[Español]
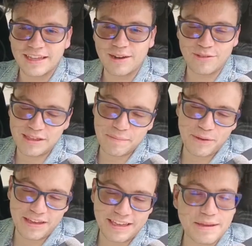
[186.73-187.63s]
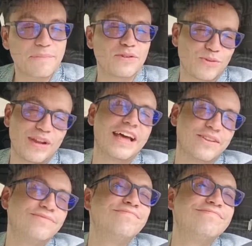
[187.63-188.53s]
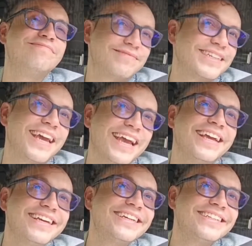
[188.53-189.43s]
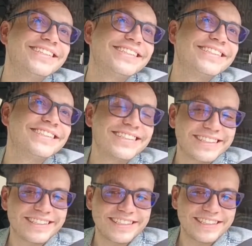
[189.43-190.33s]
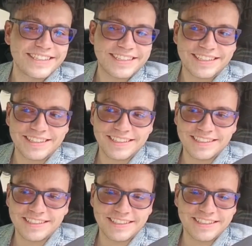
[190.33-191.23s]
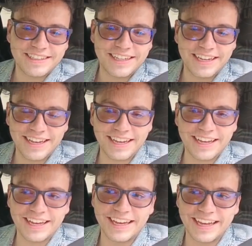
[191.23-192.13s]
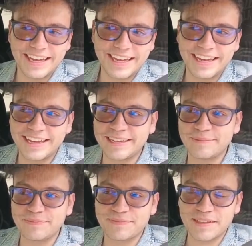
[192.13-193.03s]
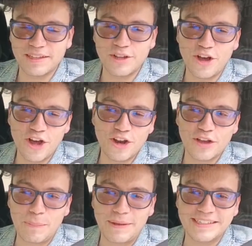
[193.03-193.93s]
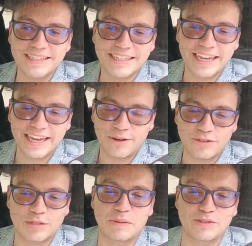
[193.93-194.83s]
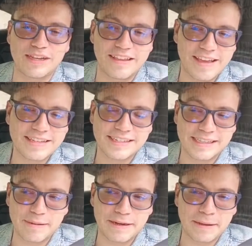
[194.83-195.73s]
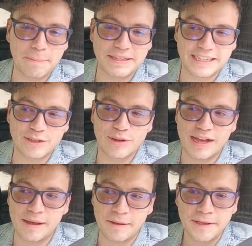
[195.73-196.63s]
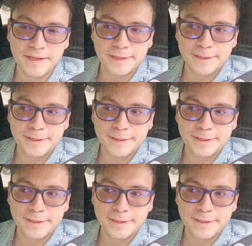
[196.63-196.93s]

dar un tiempo y cada quien por su lado. Sí. Tener mucho trabajo, él tenía poco tiempo, exigía, demandaba eh, más. no, lo que pasa es que nuestras personalidades estaban empezando a...